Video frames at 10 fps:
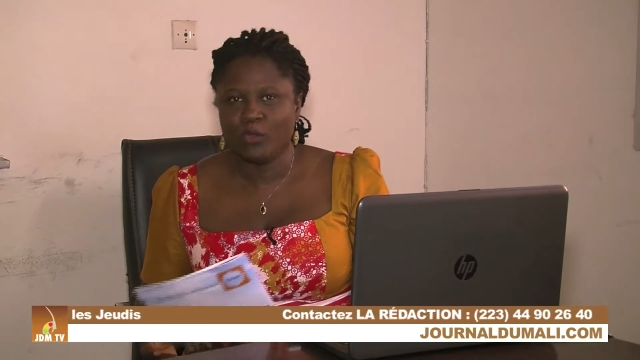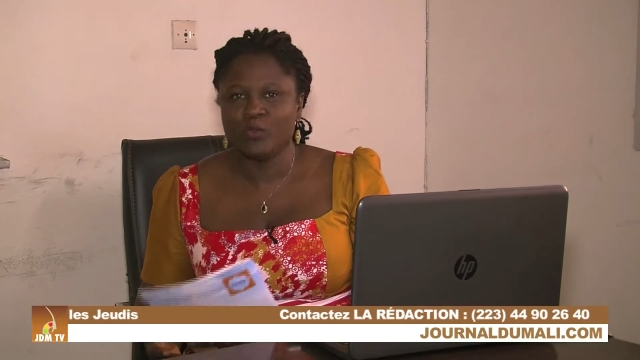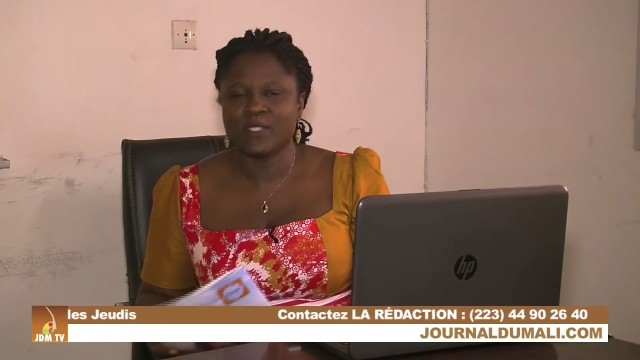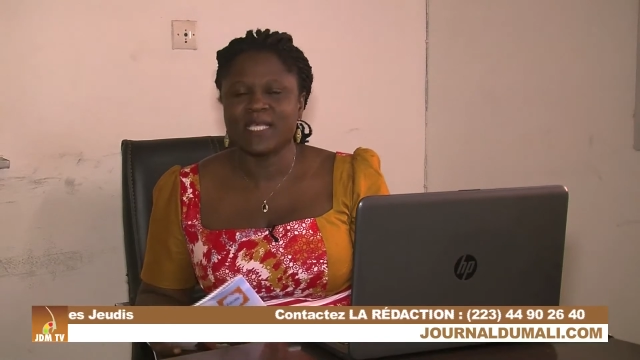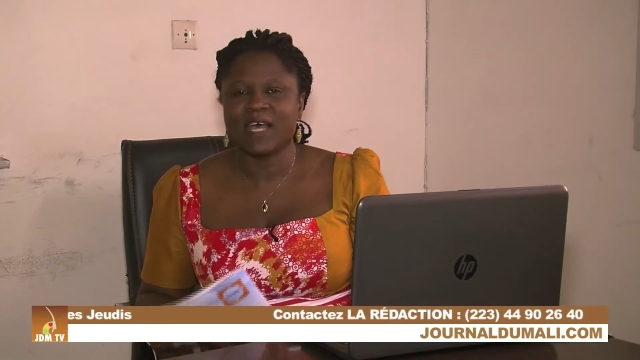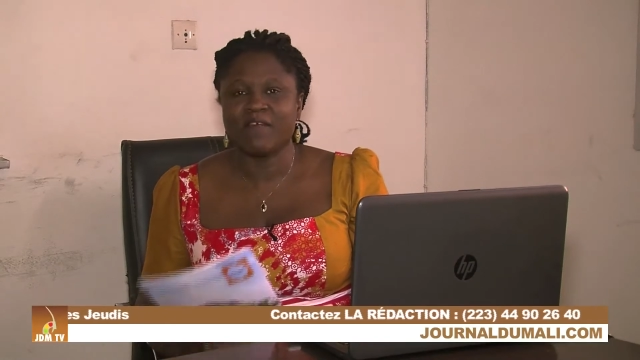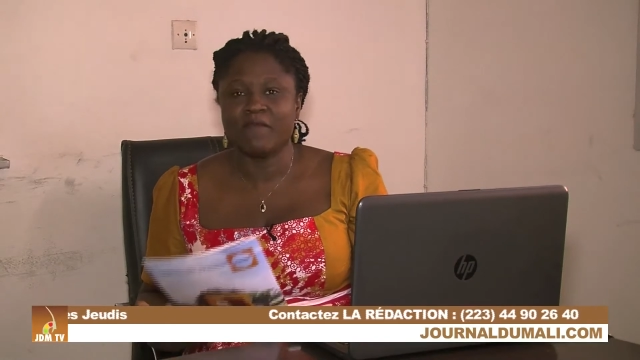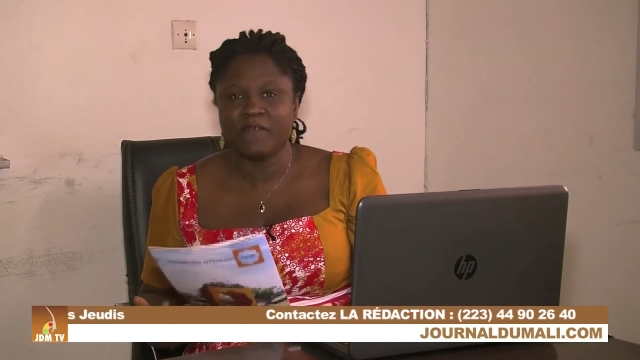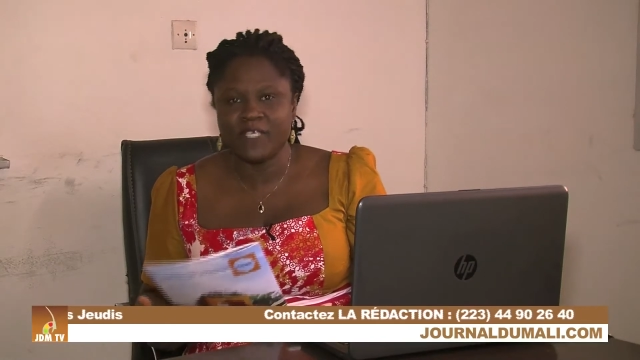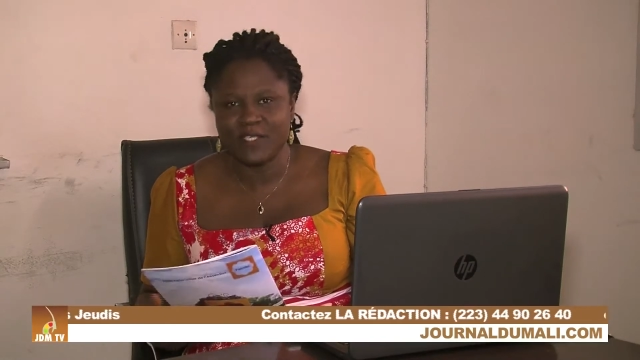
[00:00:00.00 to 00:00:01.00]
de sa
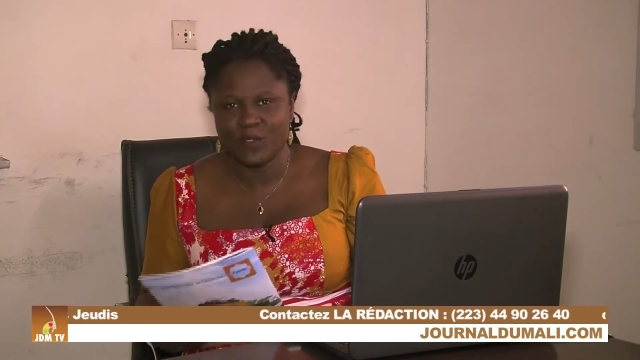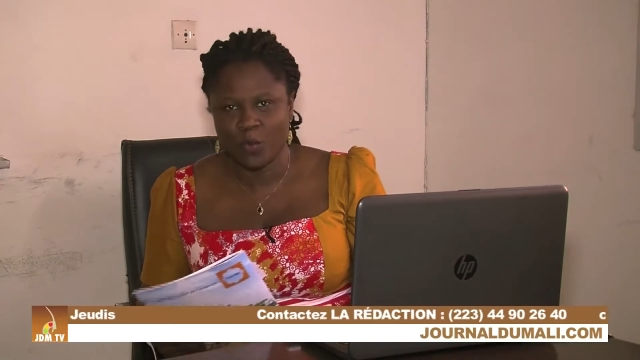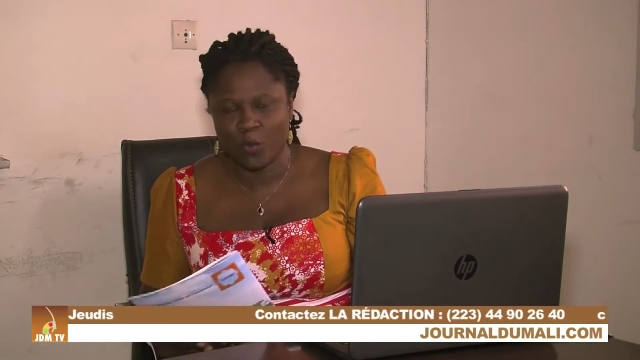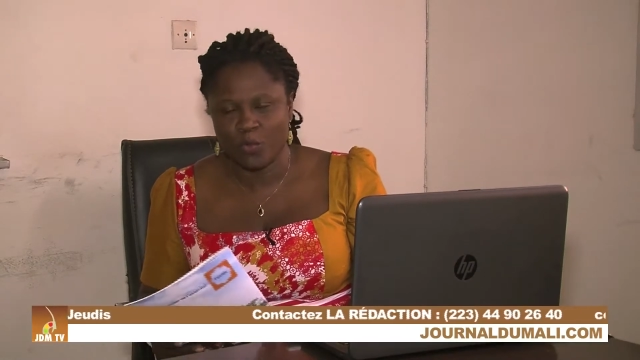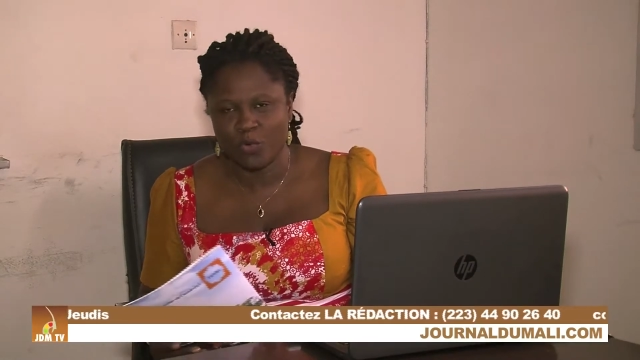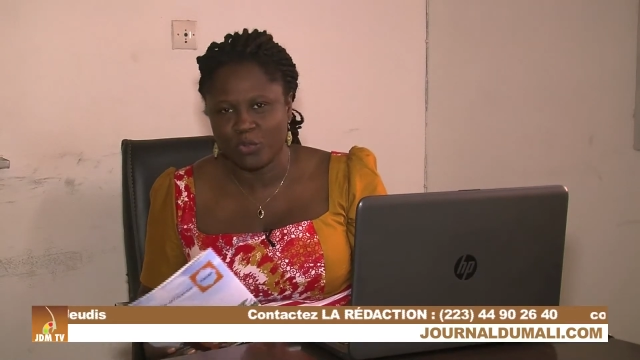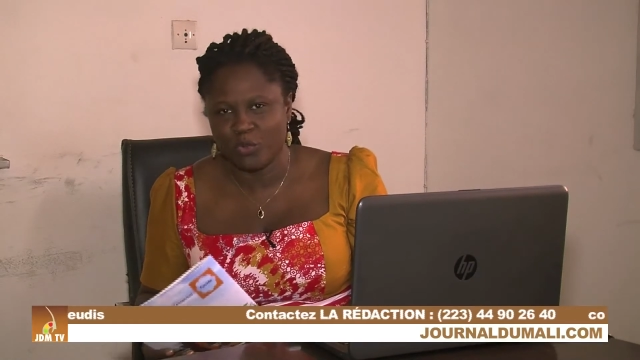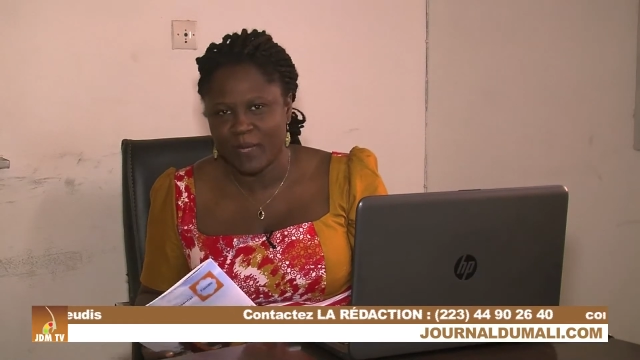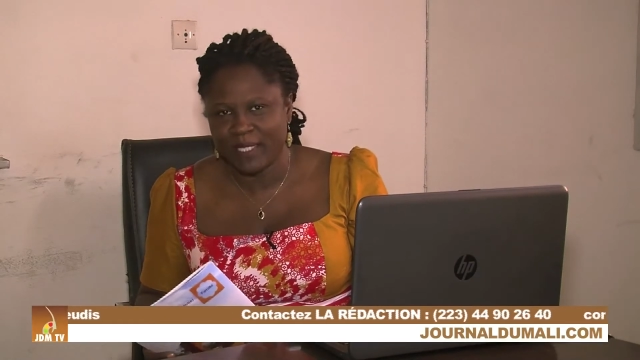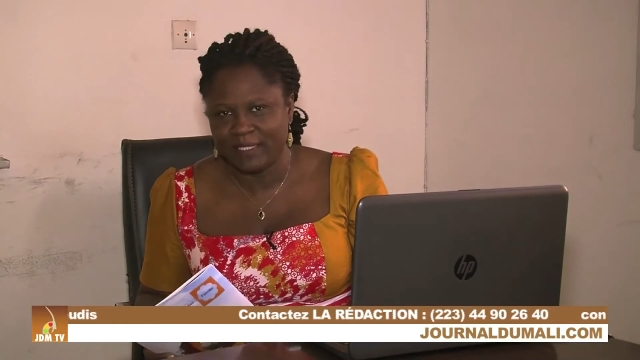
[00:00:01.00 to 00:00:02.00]
vision pour
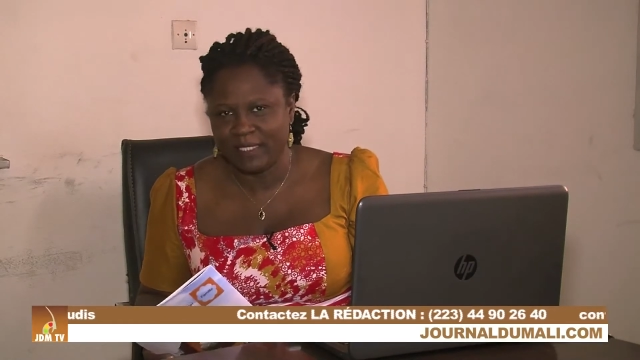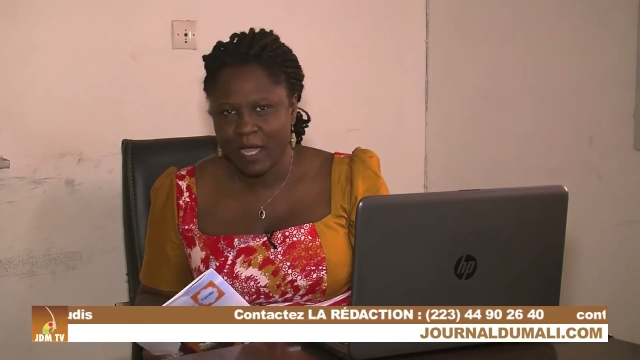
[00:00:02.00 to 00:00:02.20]
le Mali.